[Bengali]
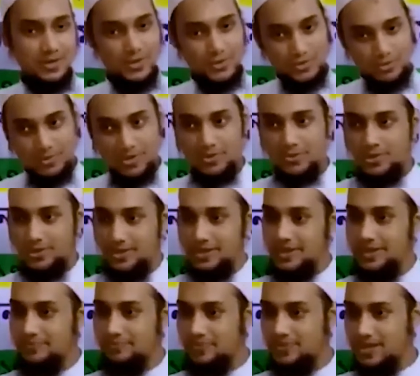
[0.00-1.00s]
তারা হজমরাও
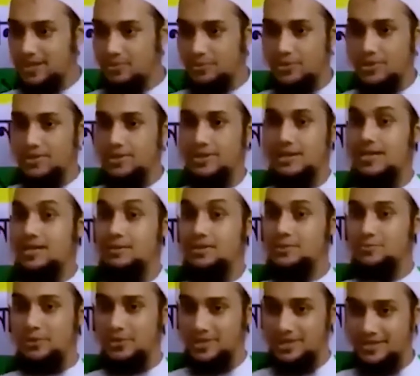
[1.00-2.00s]
করে এমন নয় তারা
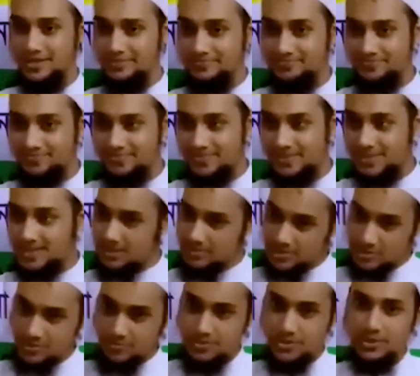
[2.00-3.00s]
নামাজ পড়ে না
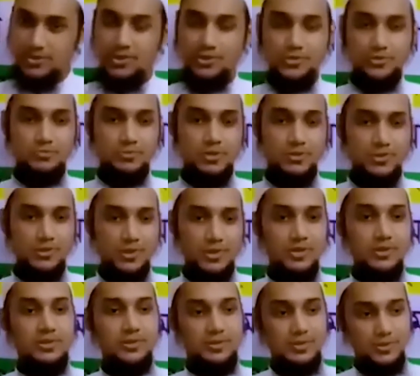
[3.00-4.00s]
নামাজও পড়ে হজমরাও
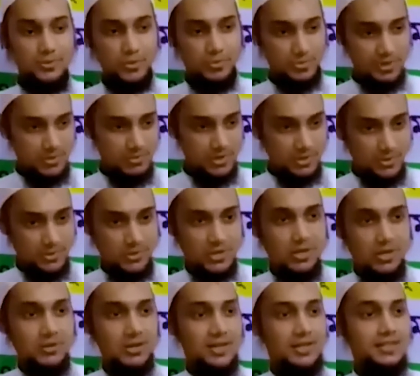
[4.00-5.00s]
করে রমজান মাসে
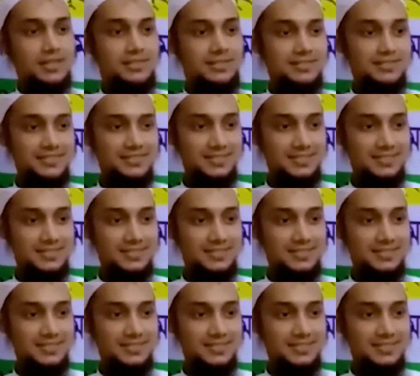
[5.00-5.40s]
রোজাও রাখে